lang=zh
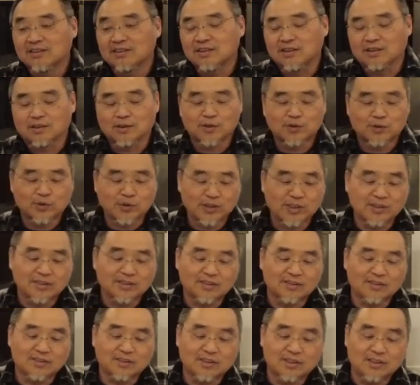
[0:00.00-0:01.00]
啊，所以
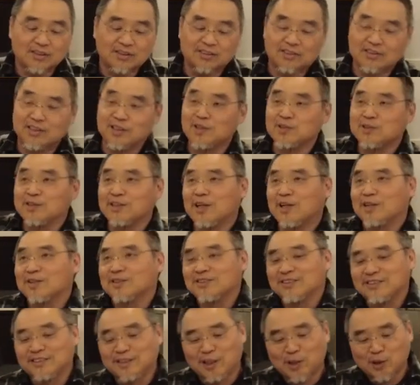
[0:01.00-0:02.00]
你要你要
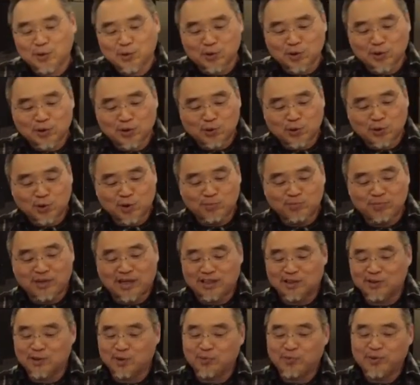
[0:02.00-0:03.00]
你要说捆
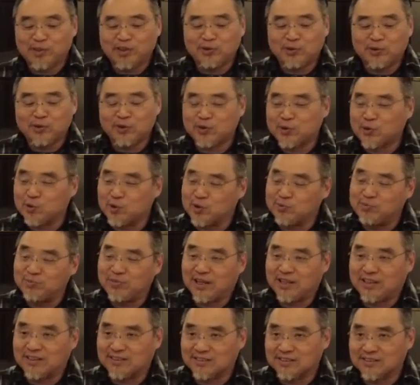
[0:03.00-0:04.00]
绑，就必须是捆
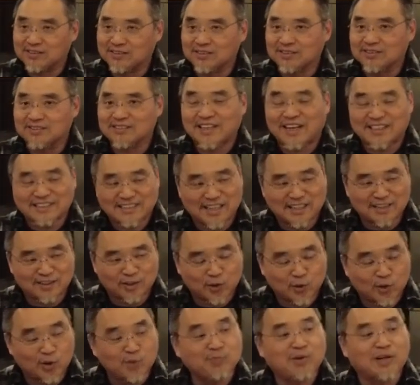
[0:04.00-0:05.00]
绑撒旦，
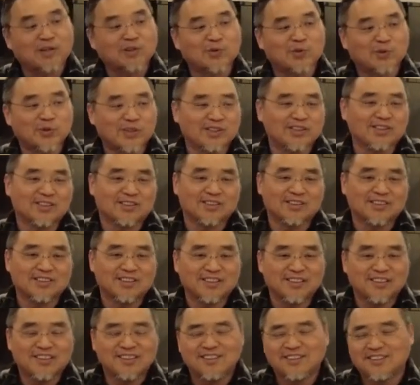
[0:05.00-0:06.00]
捆绑罪恶，
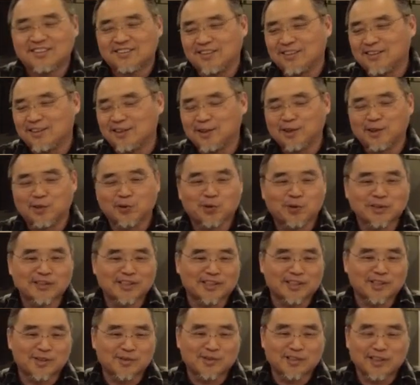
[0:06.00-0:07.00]
这个事情我
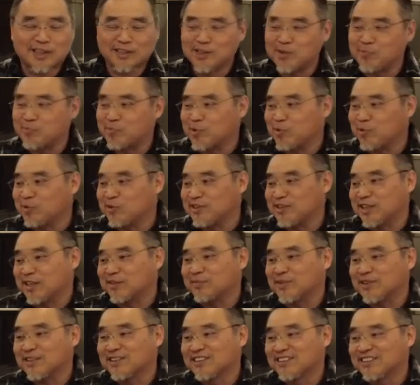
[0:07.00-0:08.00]
想也大家不用讲
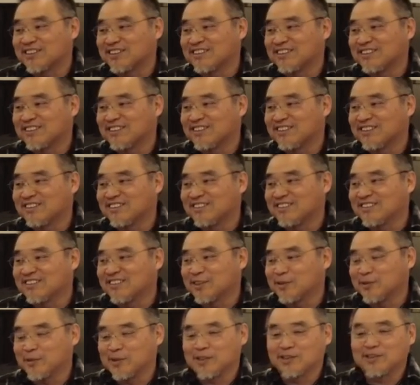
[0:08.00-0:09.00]
嘛，
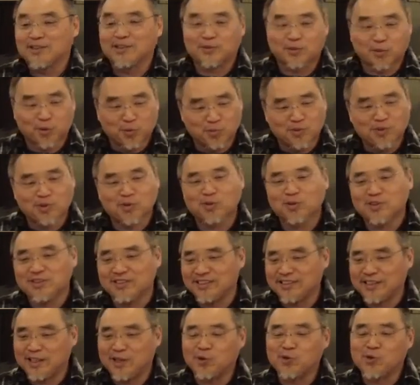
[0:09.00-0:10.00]
对不对？我们就是应
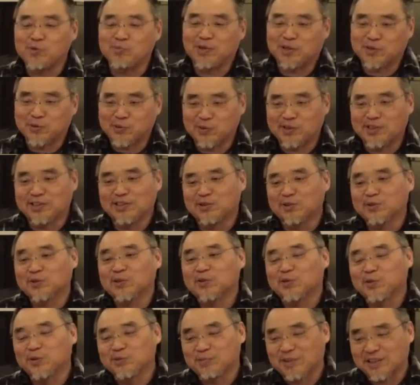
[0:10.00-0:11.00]
该要捆绑罪恶，就是
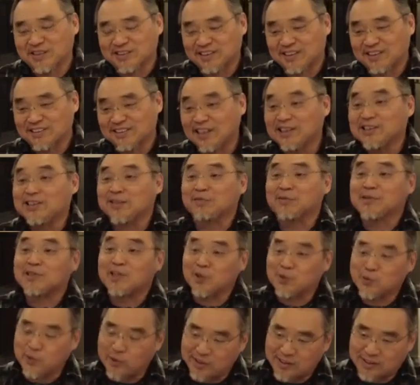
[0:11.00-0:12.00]
捆绑撒旦。但什么叫
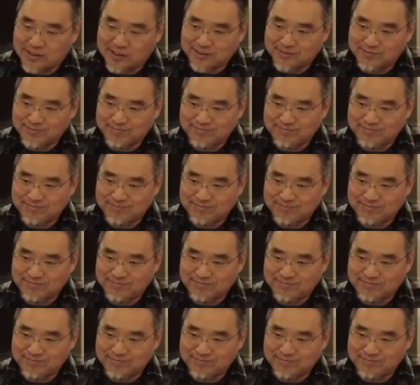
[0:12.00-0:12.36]
罪恶？